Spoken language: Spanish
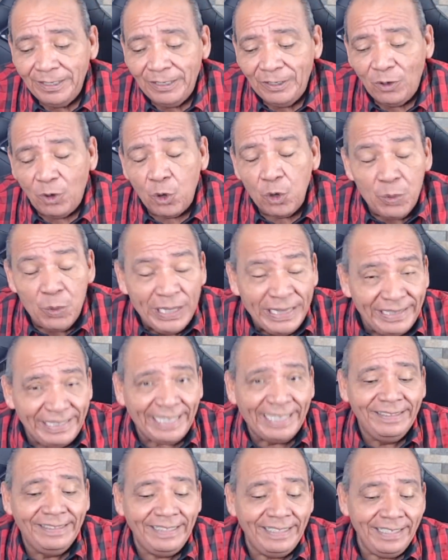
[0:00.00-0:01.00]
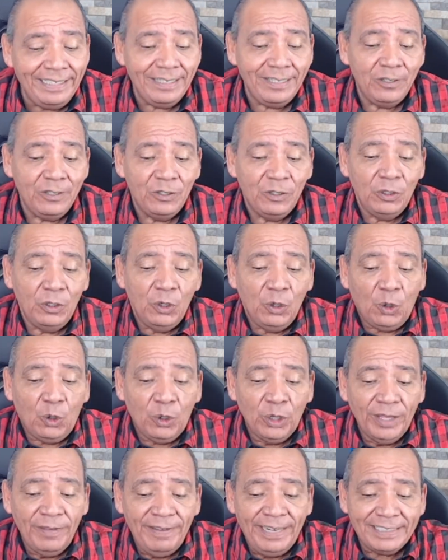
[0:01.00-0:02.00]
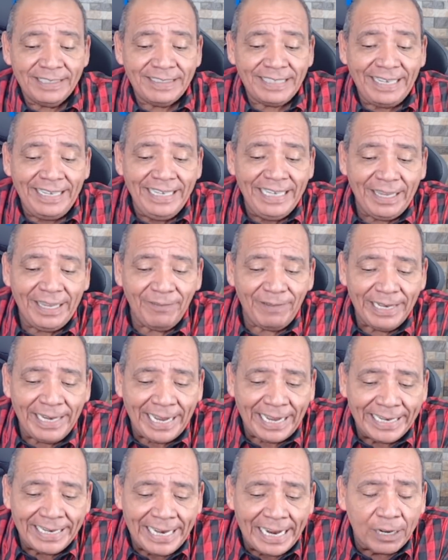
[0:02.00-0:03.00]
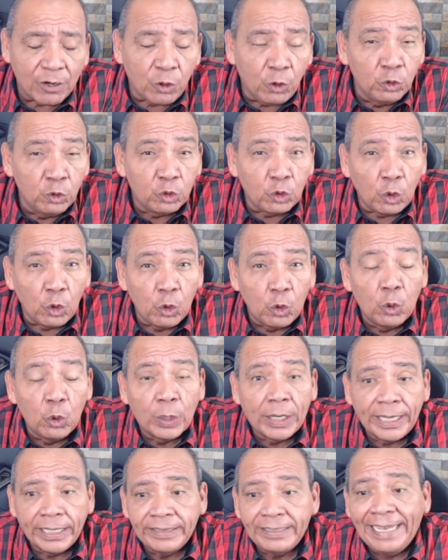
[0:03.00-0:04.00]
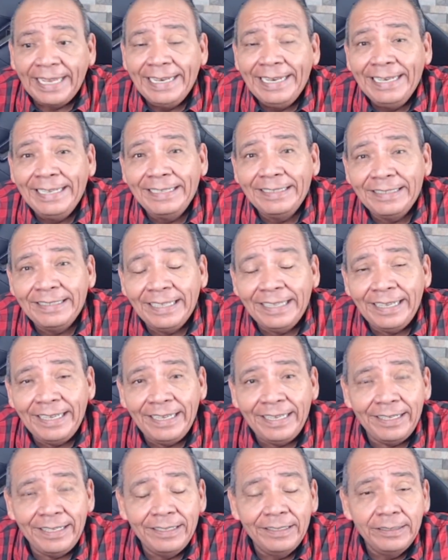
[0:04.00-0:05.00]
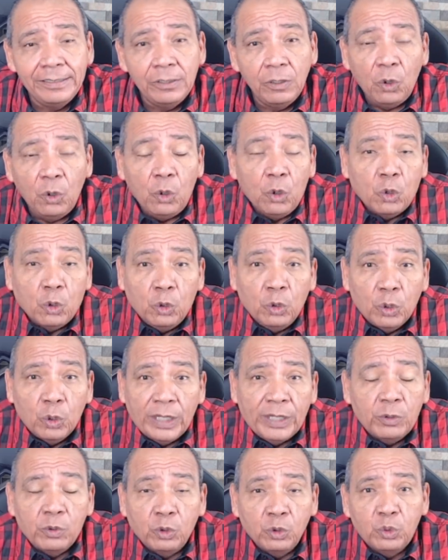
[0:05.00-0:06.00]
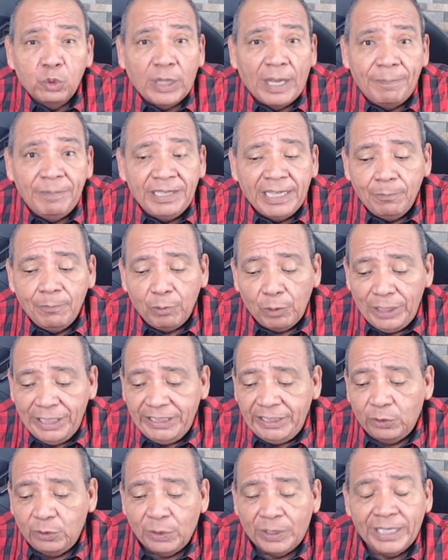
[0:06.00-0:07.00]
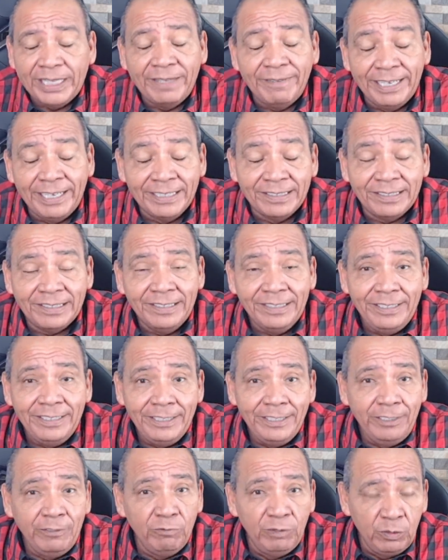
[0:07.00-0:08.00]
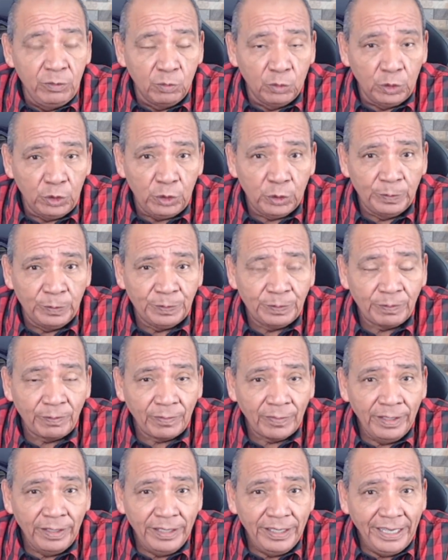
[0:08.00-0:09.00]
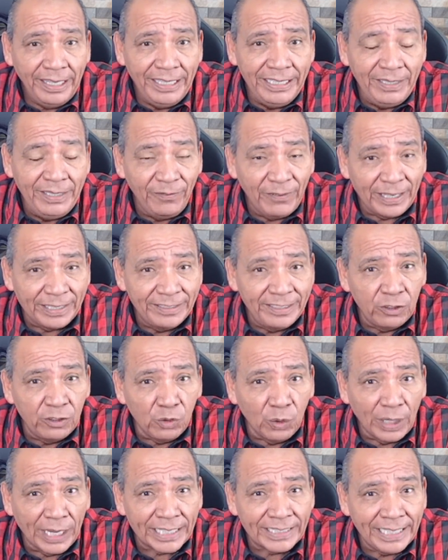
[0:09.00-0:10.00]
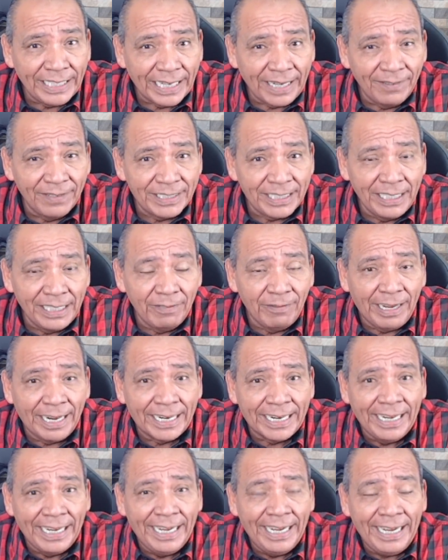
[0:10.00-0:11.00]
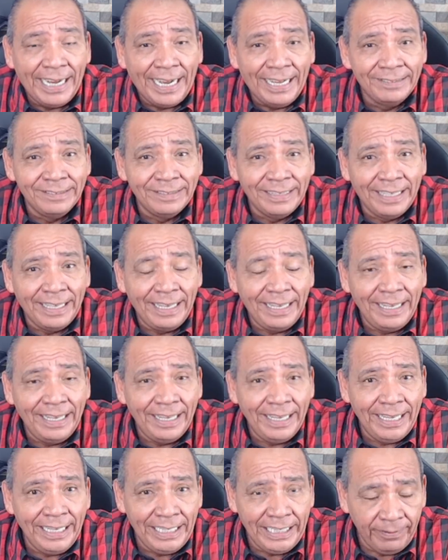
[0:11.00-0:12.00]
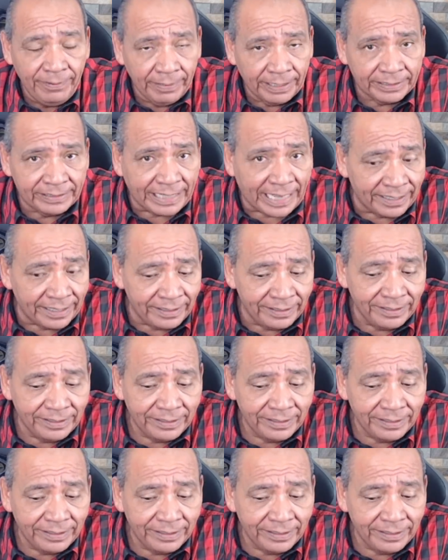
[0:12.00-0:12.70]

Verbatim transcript: O no entienden, o de veras creen que van a ganar con todo lo que tienen de, o con, lo, con su capital político, que de veras no es mucho. Y si Francisco García Cabeza de Vaca anda en libertad,